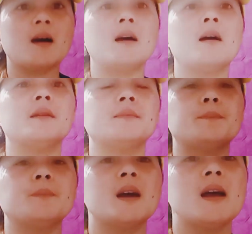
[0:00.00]
Uh,
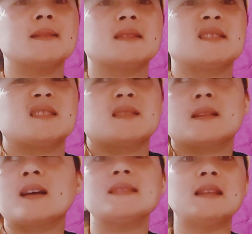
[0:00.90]

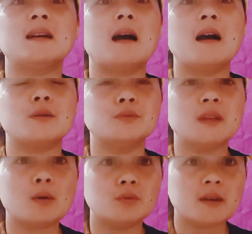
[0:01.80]
kasi nagkakaroon
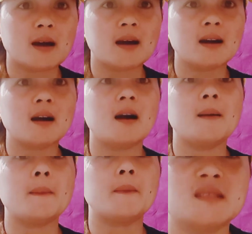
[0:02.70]
ako ng
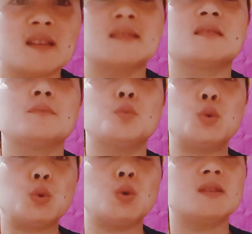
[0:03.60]
sa
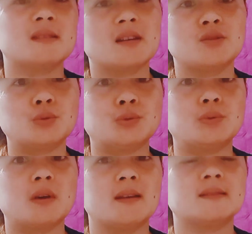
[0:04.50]
bukol sa suso guys.